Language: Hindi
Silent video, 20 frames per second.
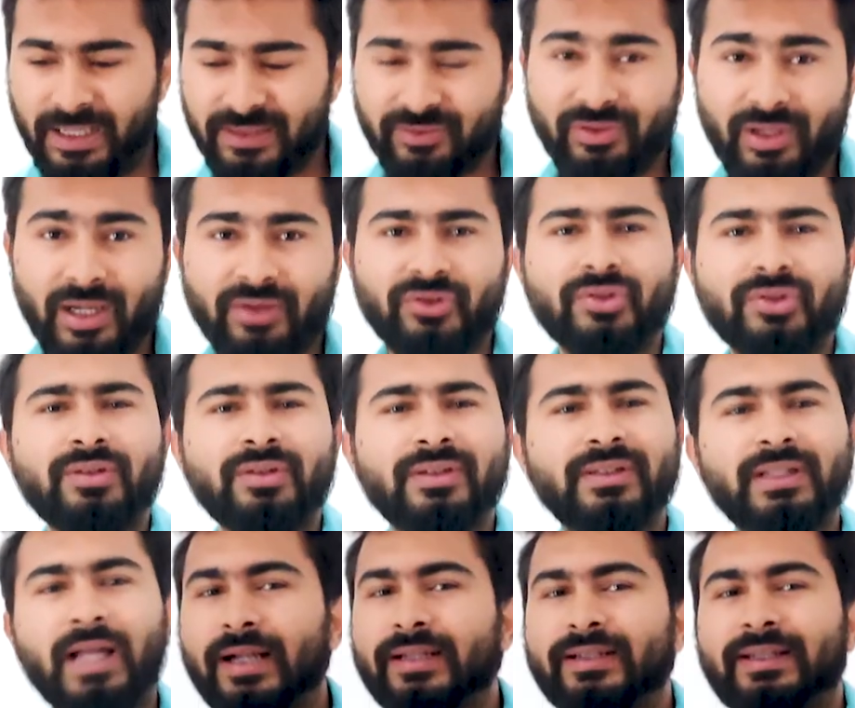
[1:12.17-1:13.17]
मैच रिएक्शन
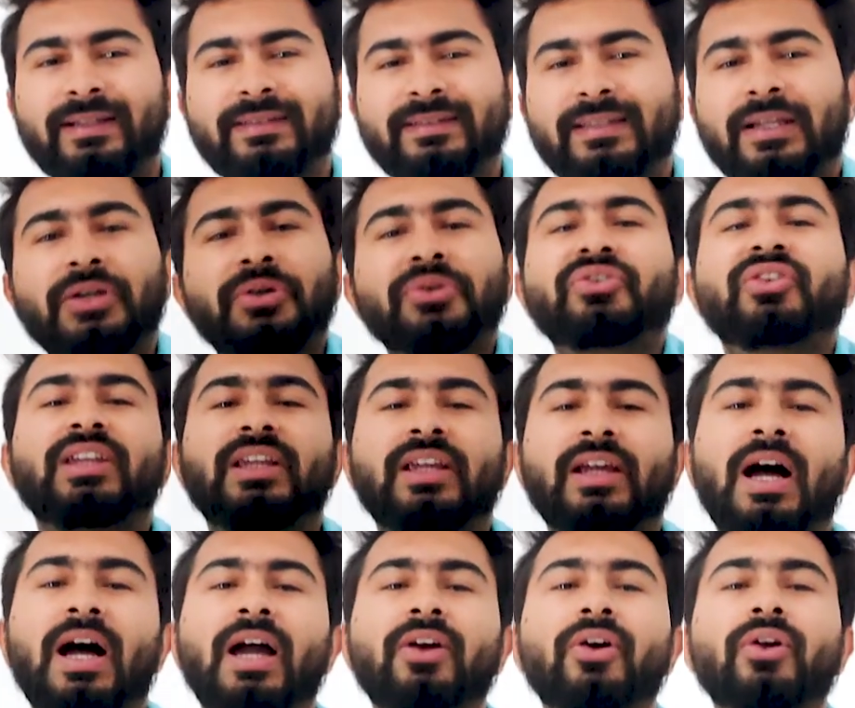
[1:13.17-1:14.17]
टैक्टिक्स कुछ नहीं
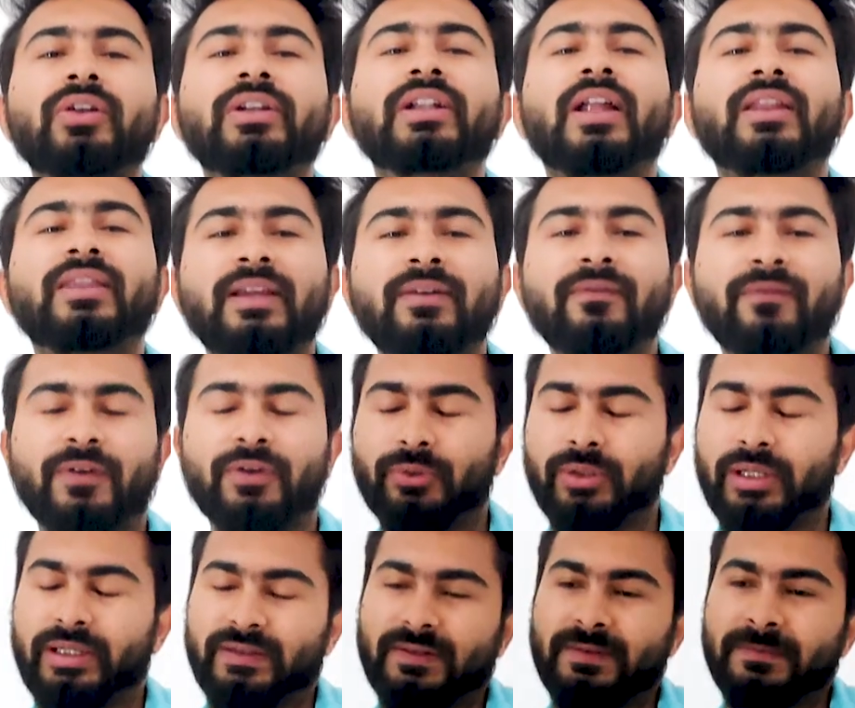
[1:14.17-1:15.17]
है आई गॉट नथिंग फॉर
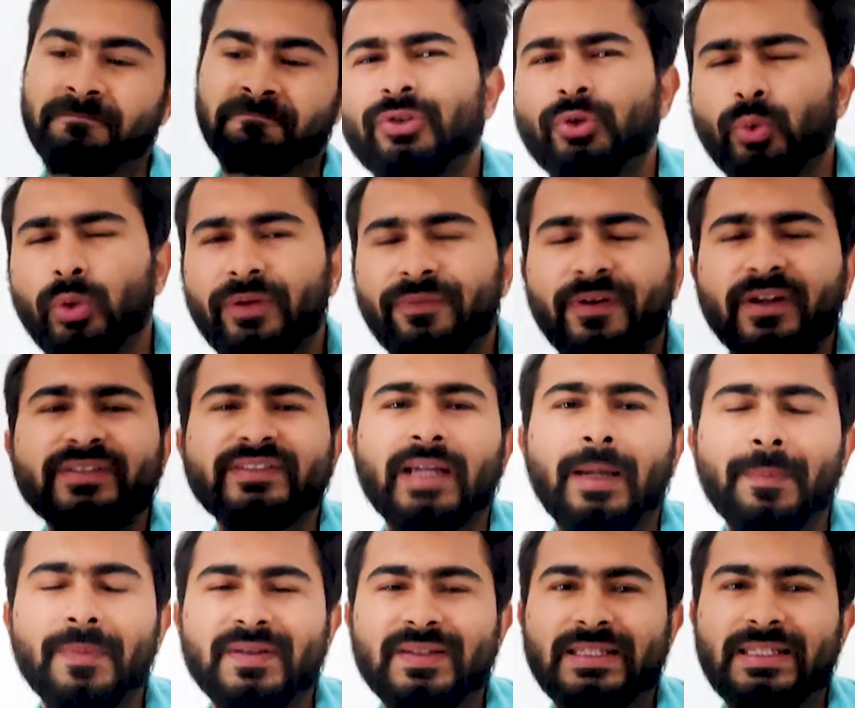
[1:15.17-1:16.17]
यू गाइस यूएफा
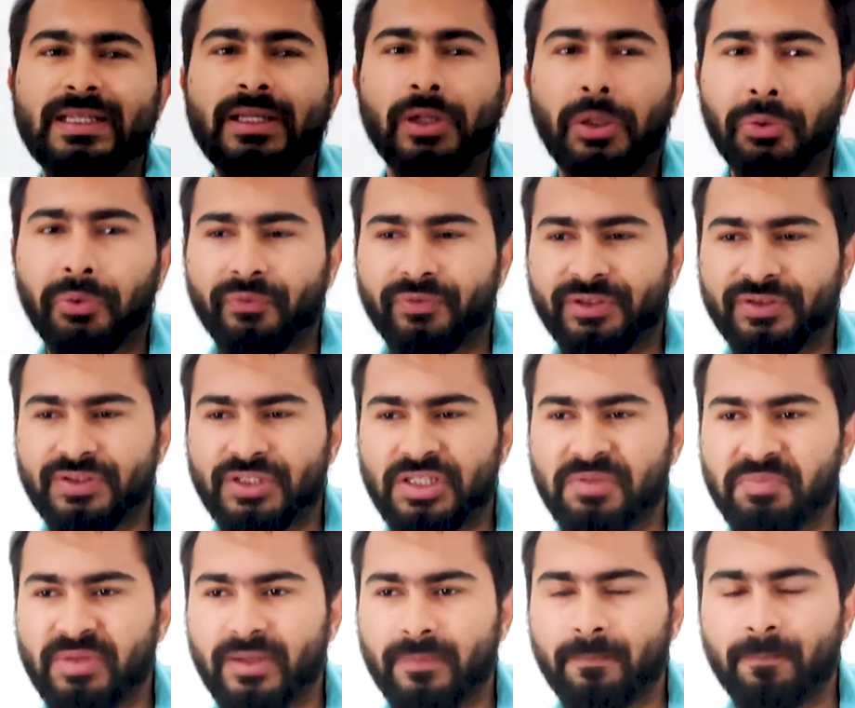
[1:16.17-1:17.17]
चैंपियंस लीग राउंड ऑफ
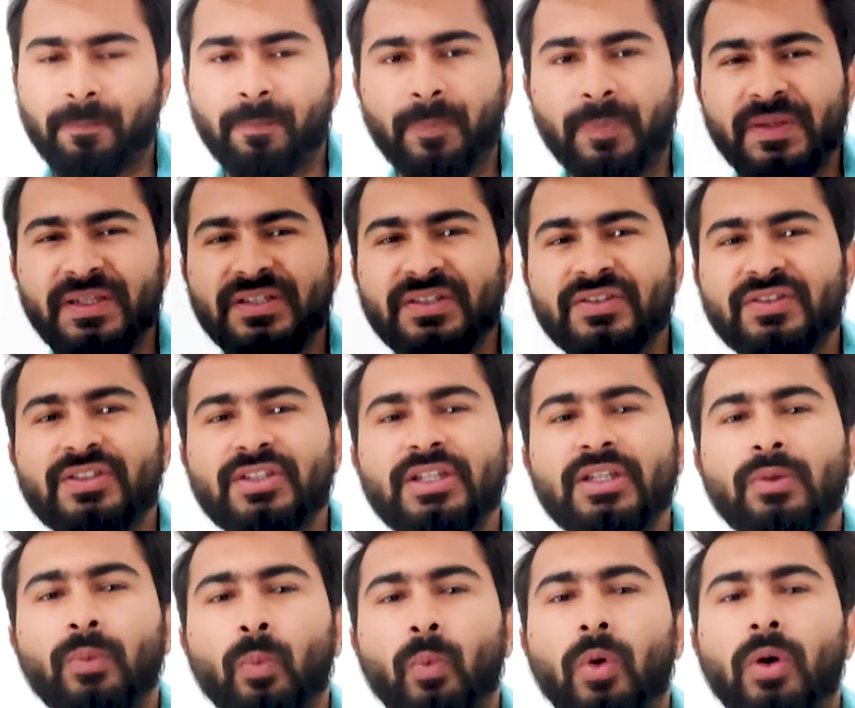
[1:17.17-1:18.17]
सिक्सटीन में पीएसजी
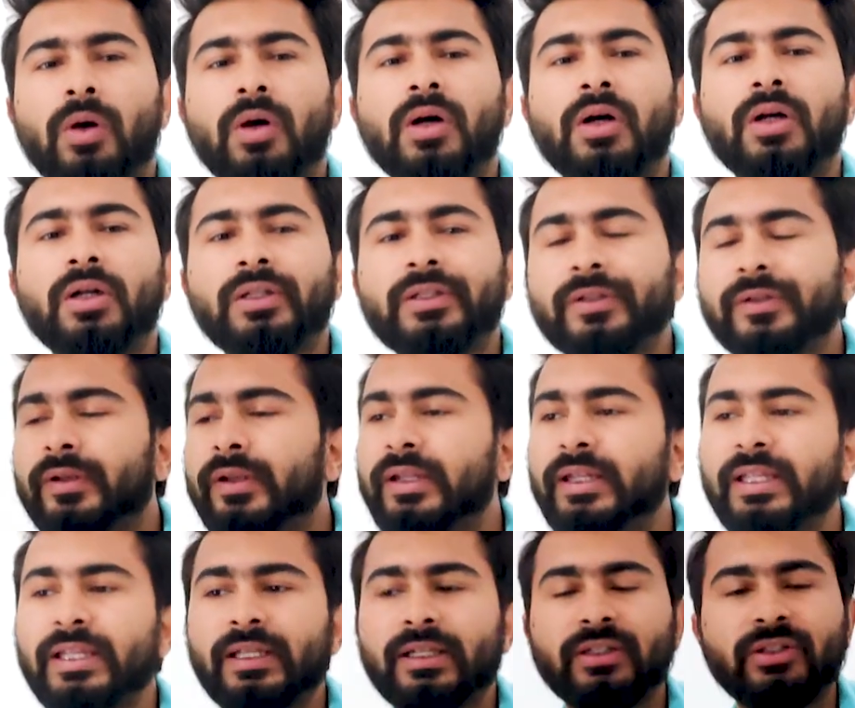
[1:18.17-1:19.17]
वो
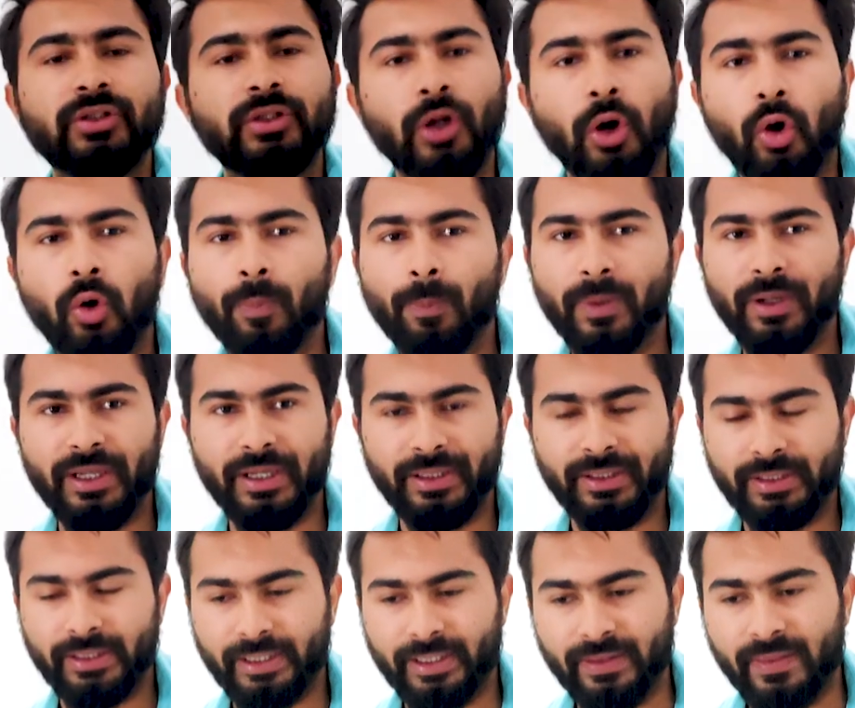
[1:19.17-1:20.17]
अटरली
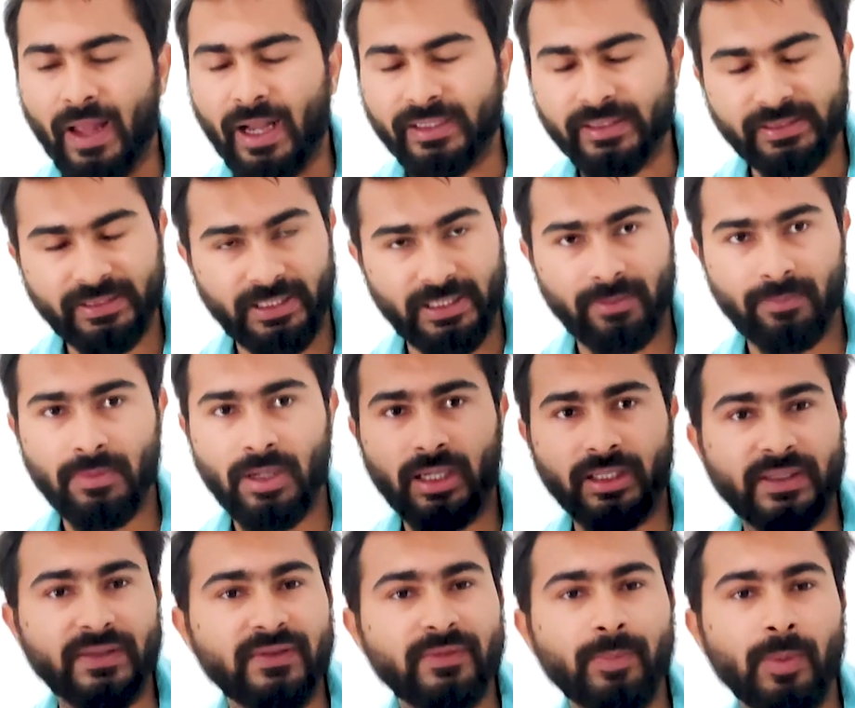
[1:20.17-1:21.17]
डोमिनेंट इन दैट गेम
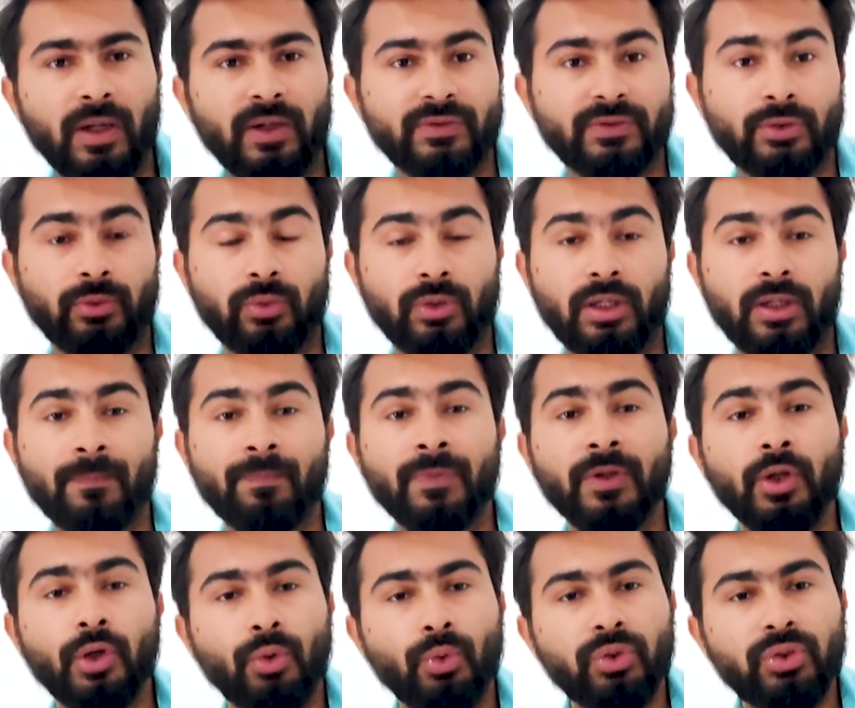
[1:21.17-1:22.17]
अगेंस्ट बार्सिलोना
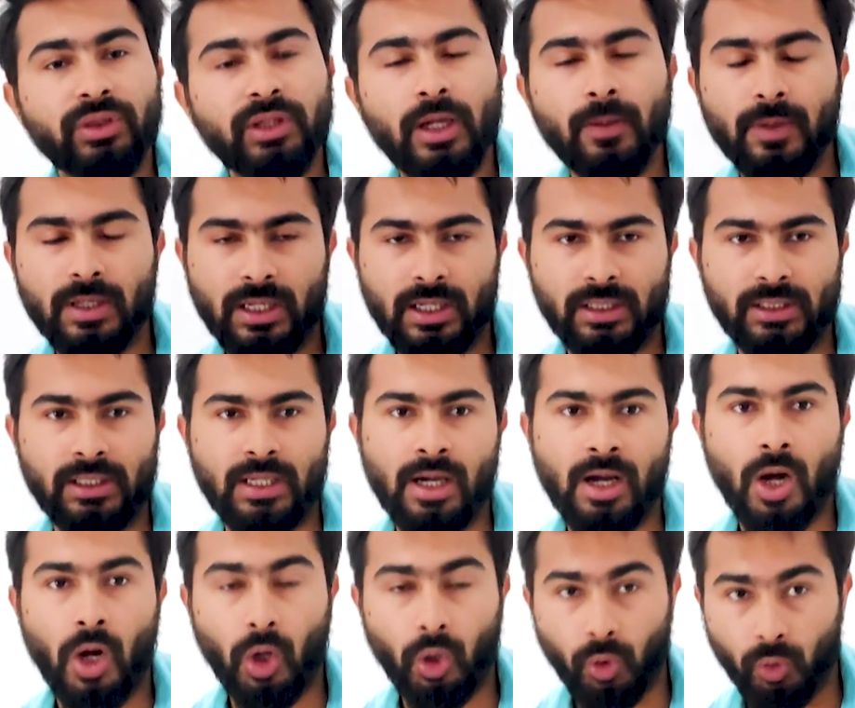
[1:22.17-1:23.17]
कुत्ता बना दिया
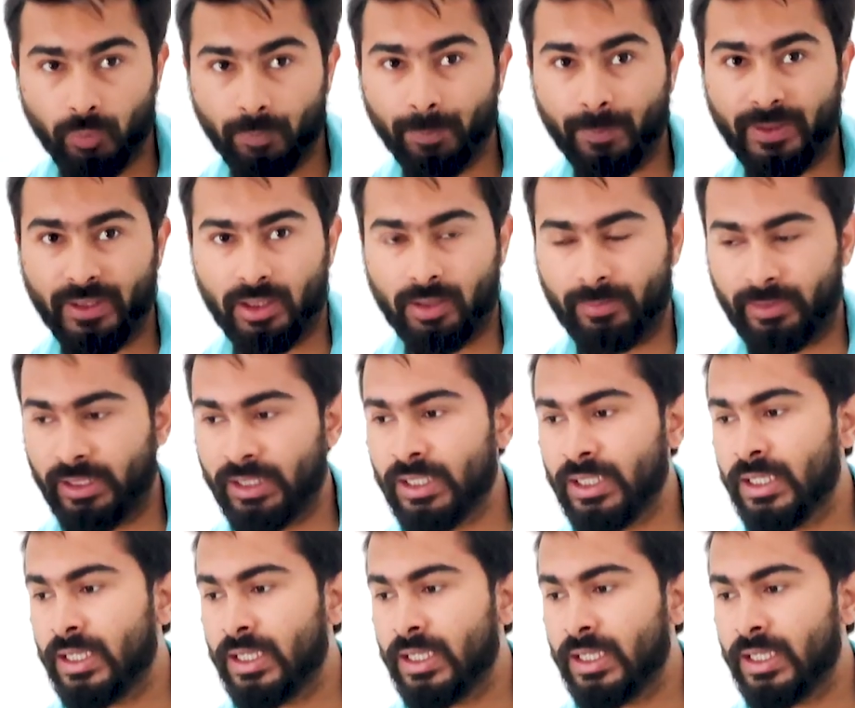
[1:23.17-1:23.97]
होम पे हमें